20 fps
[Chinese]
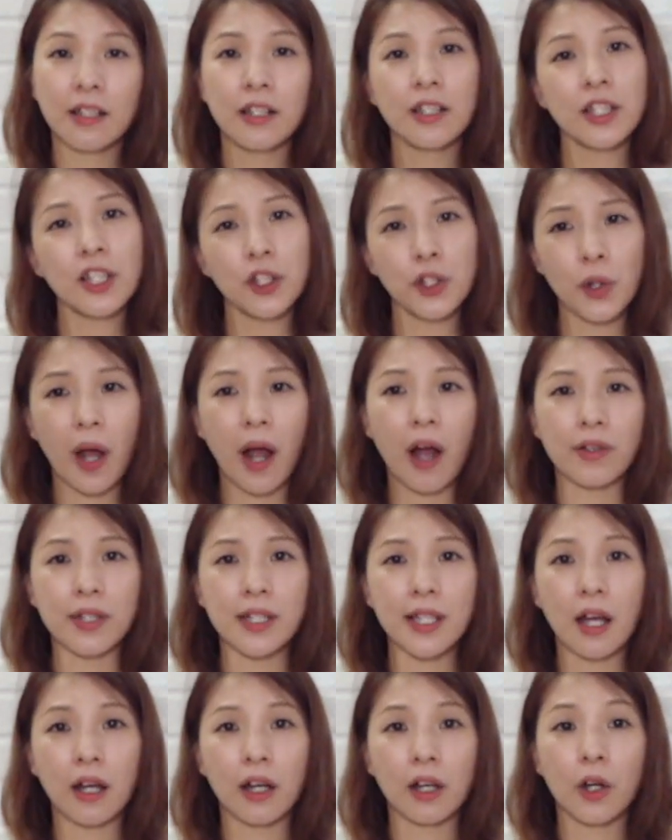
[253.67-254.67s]
这就好
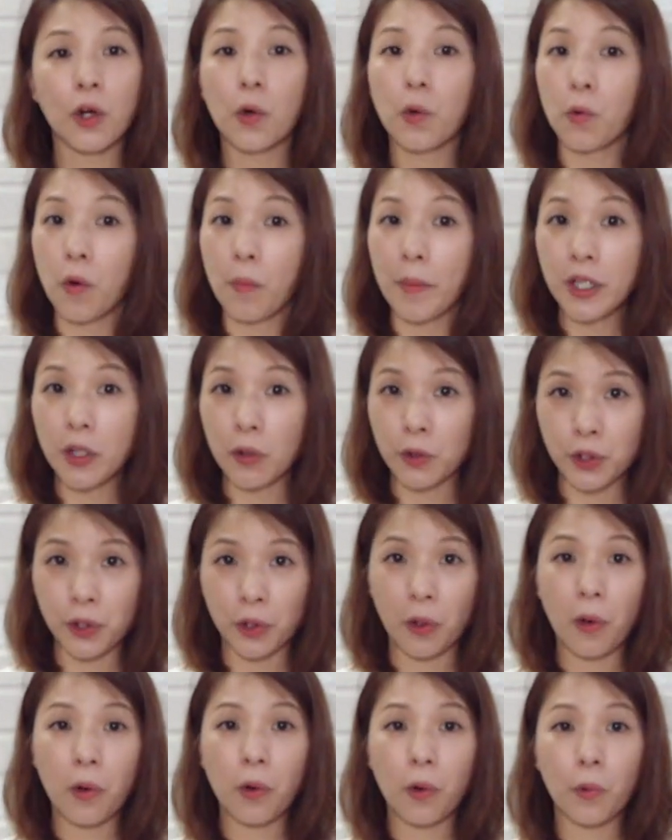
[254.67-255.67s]
像我们有时
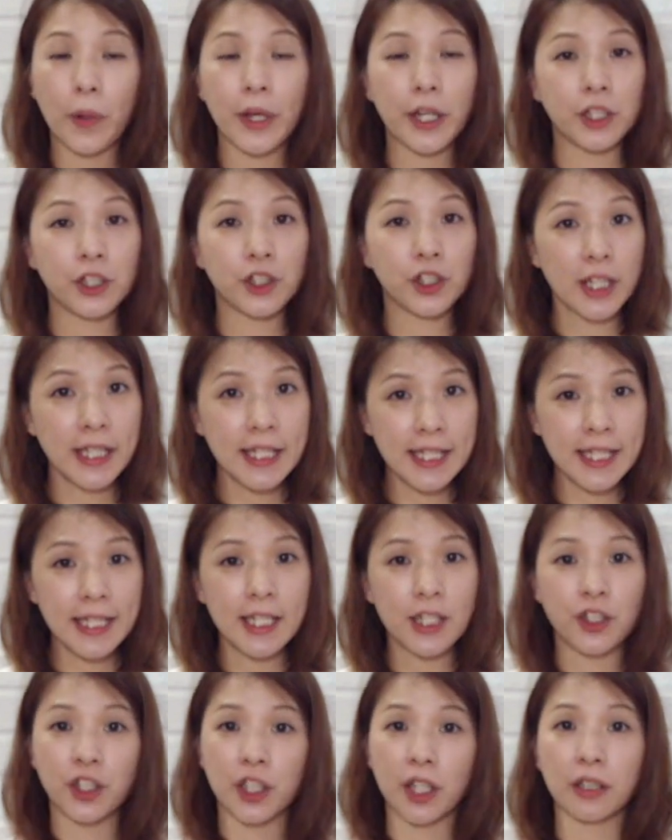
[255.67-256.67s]
候会生
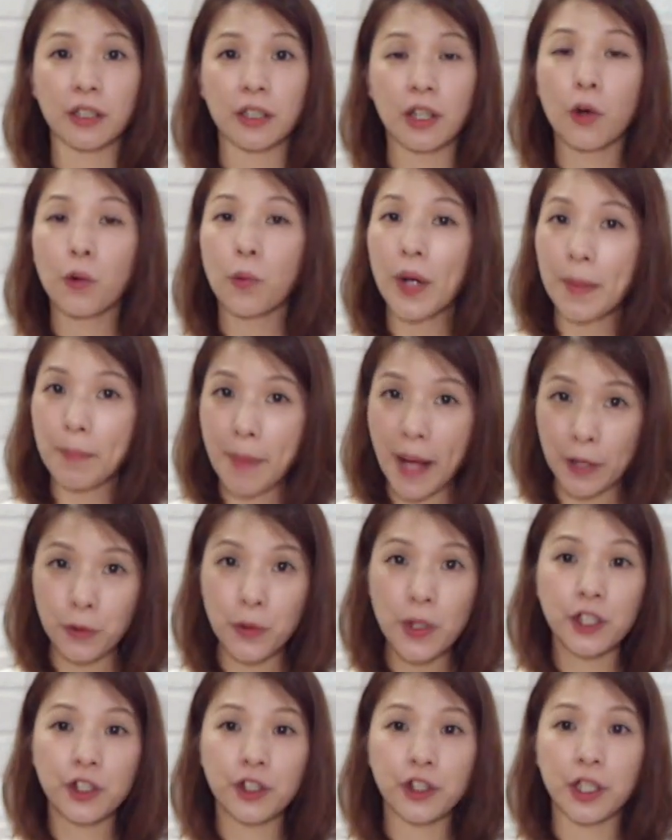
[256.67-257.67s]
气，神会埋
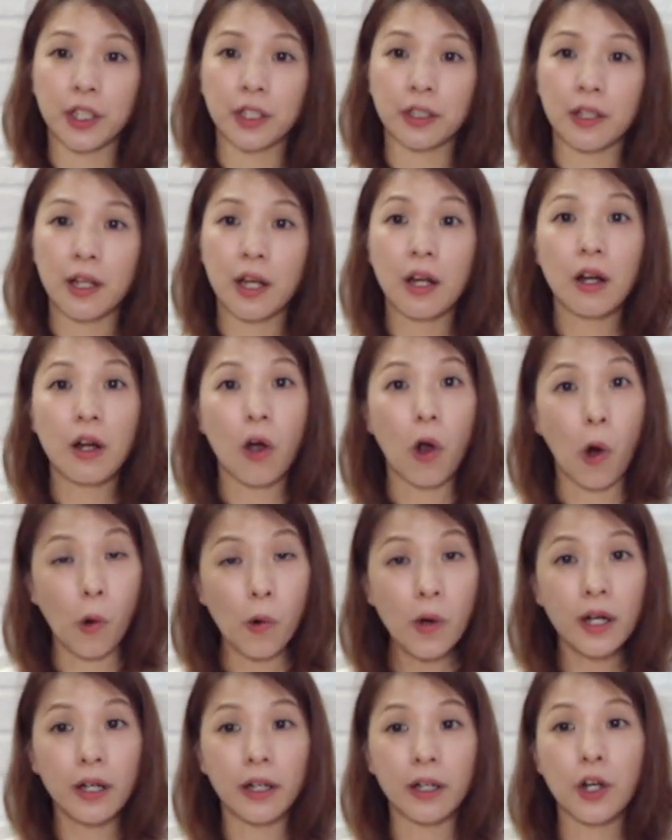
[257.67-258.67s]
怨神，偶
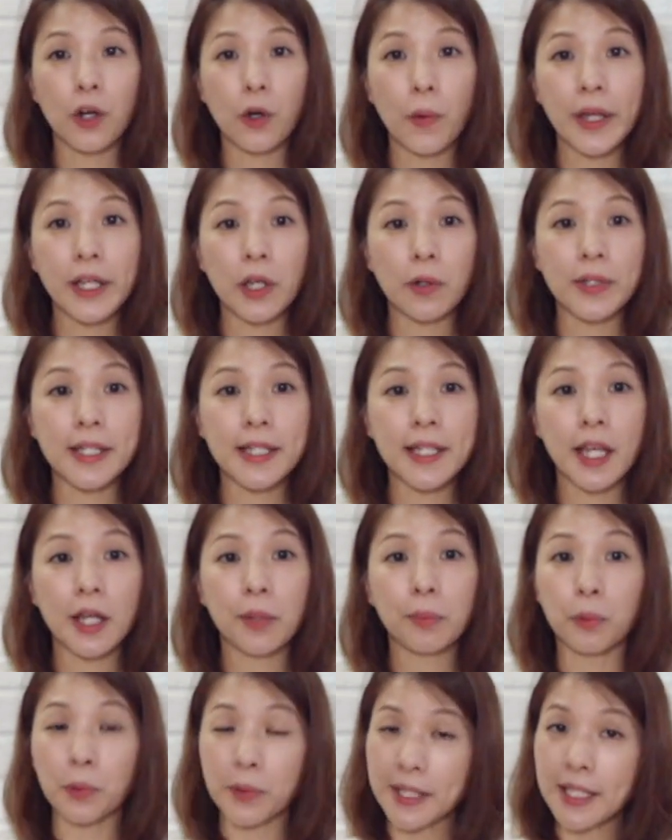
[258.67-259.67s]
尔会有些
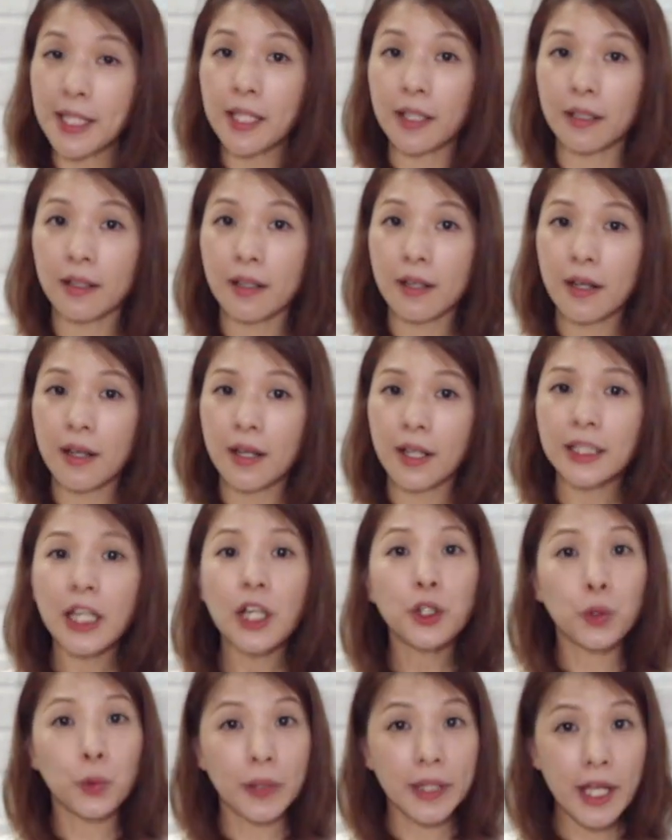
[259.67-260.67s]
不幸，
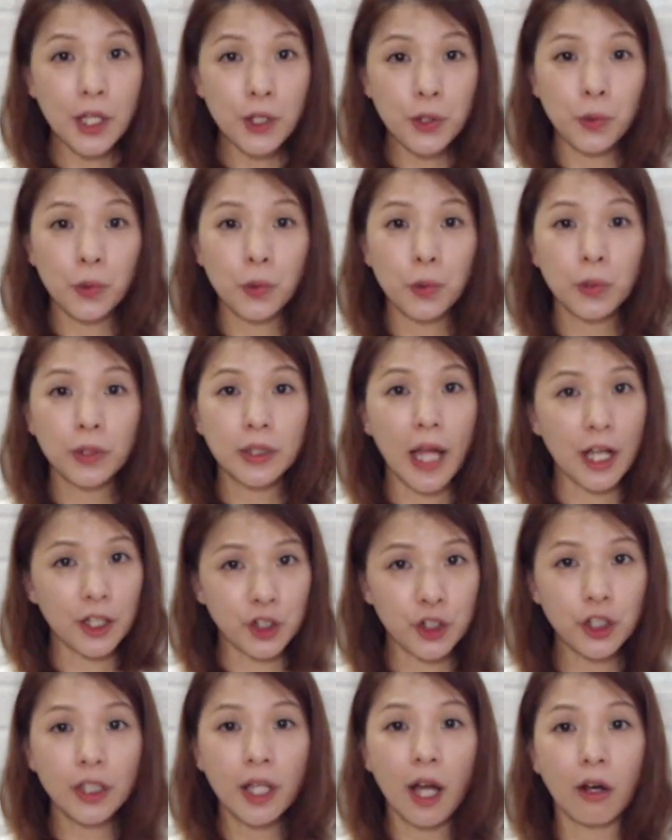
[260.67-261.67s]
但主耶稣他
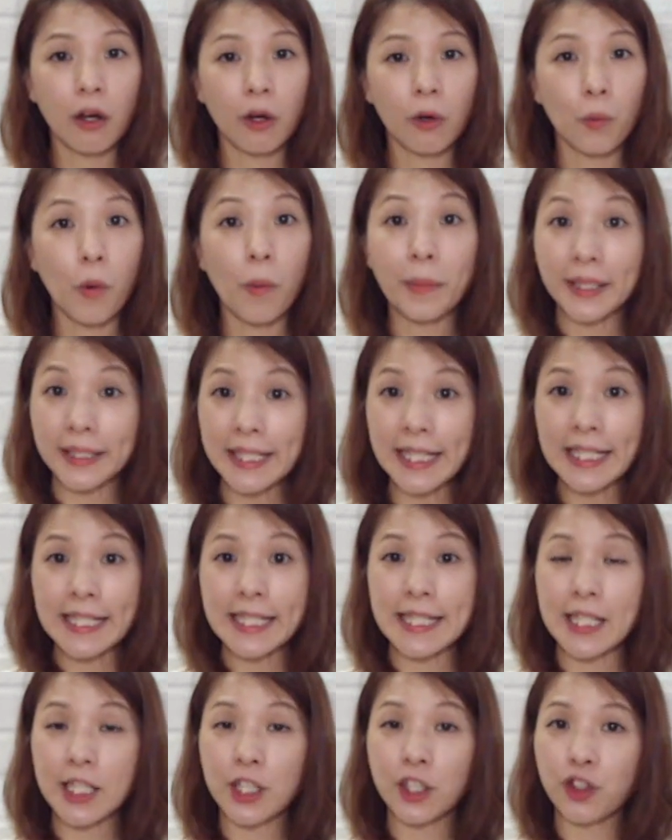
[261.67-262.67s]
知道我们内
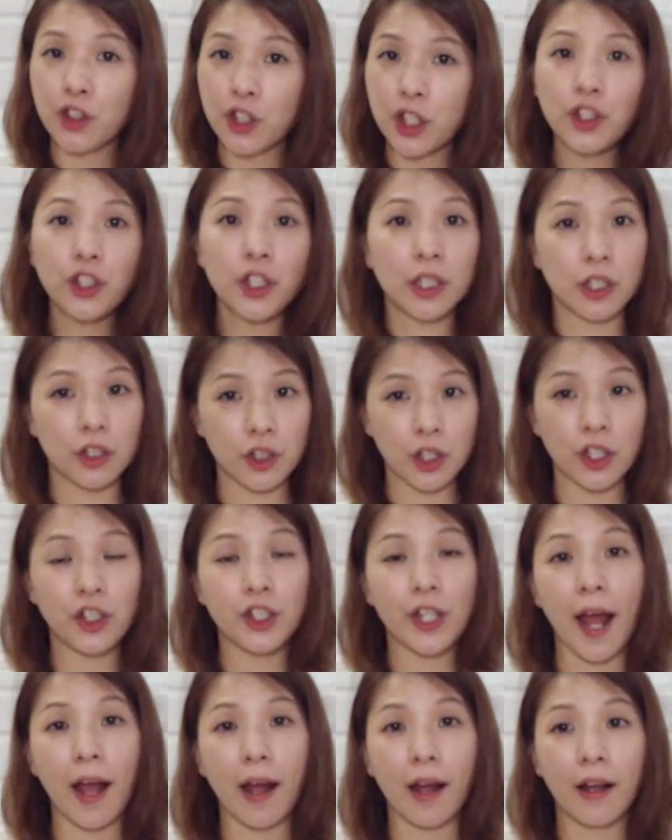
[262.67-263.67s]
心真正的挣
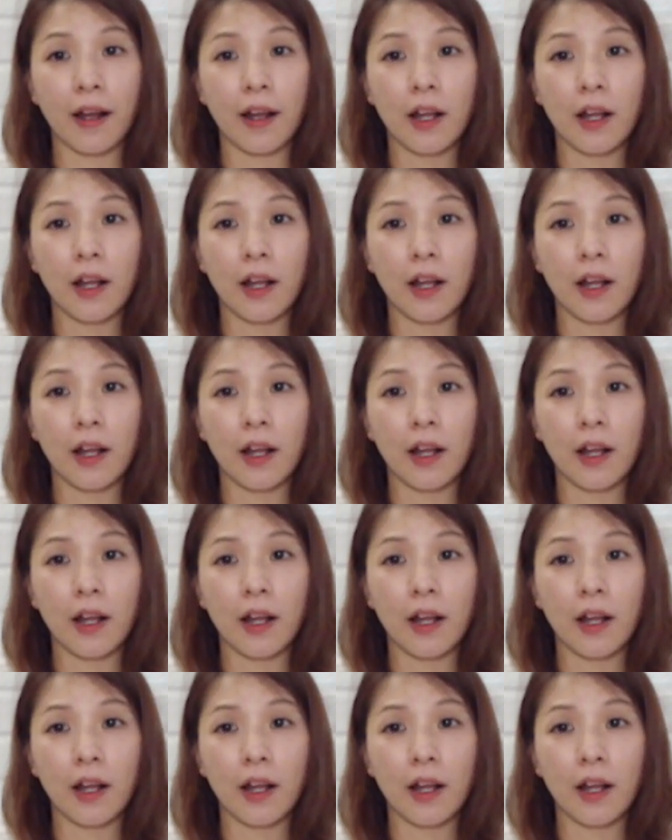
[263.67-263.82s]
扎。